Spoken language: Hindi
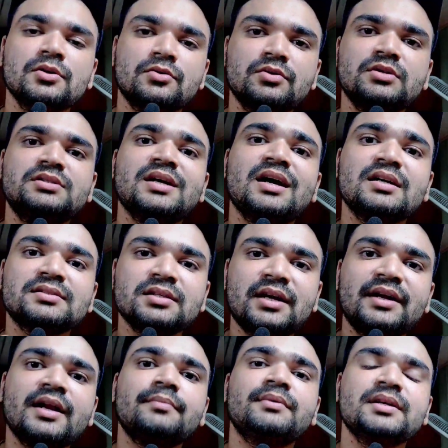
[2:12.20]
क्योंकि जहाँ से
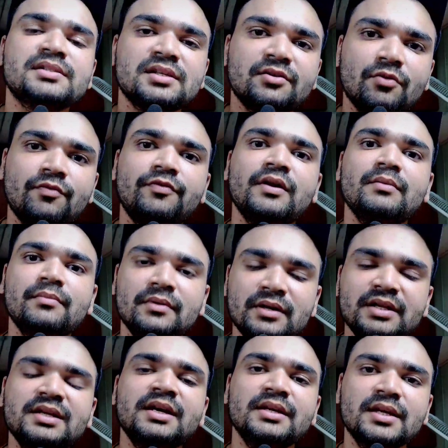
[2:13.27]
अडेप्टशन वो फिल्म
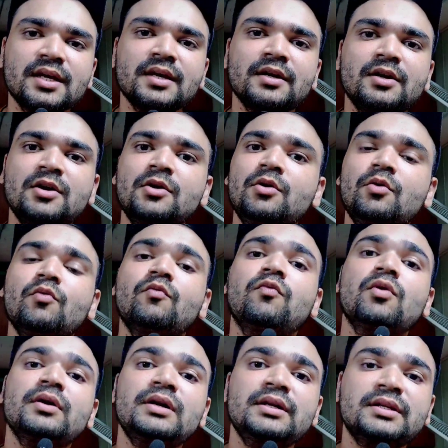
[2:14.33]
ली गई है वो
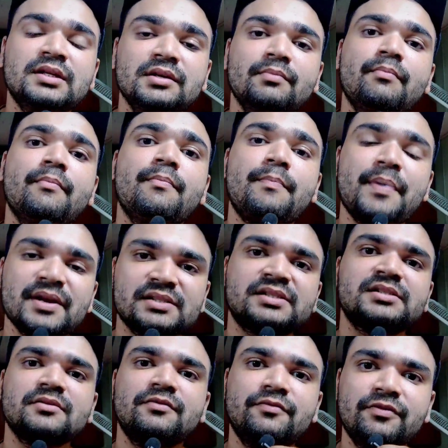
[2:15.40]
वर्ल्ड की
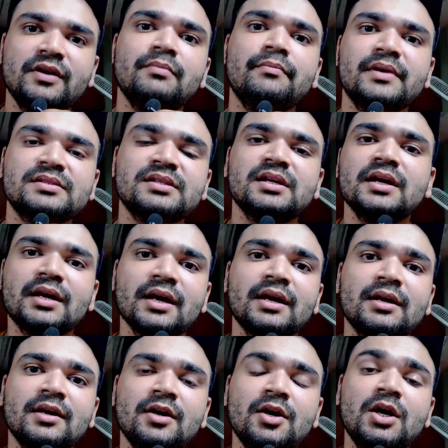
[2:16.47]
बेस्ट फिल्म में से एक है
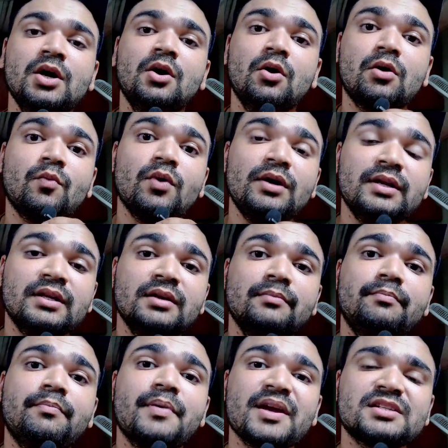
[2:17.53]
और वर्ल्ड की
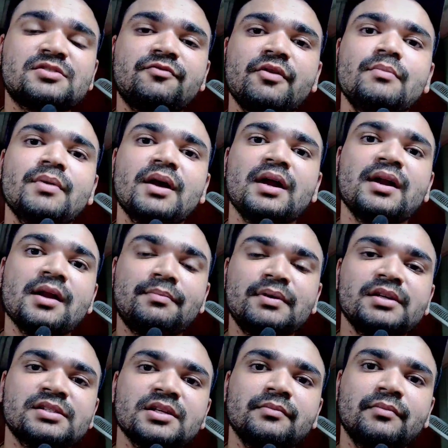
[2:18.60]
बेस्ट फिल्म का
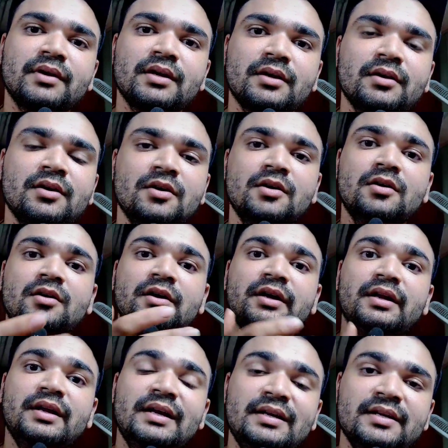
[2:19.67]
अडेप्टशन में
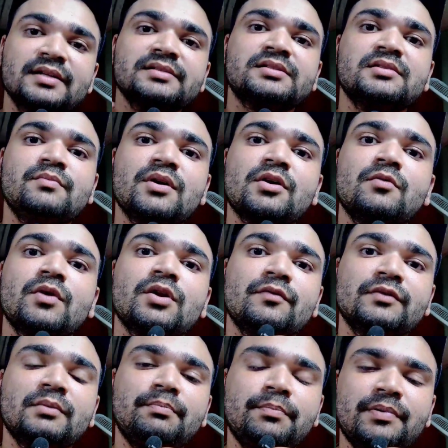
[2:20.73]
इंडियन सिनेमा का वन
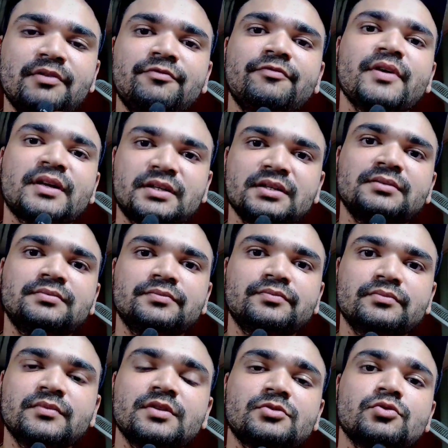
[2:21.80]
ऑफ द परफेक्ट
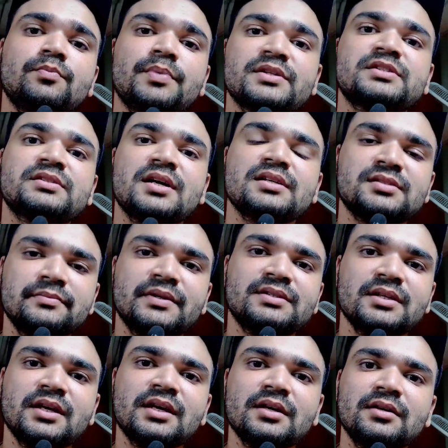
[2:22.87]
सुपरस्टार्स में
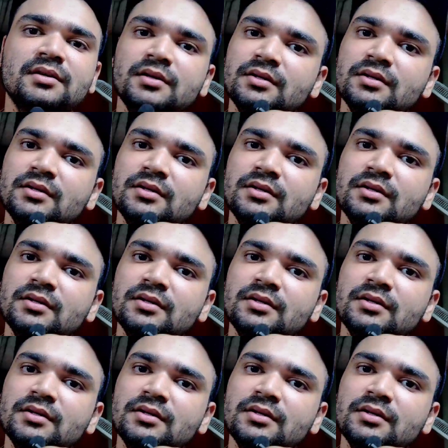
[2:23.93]
से एक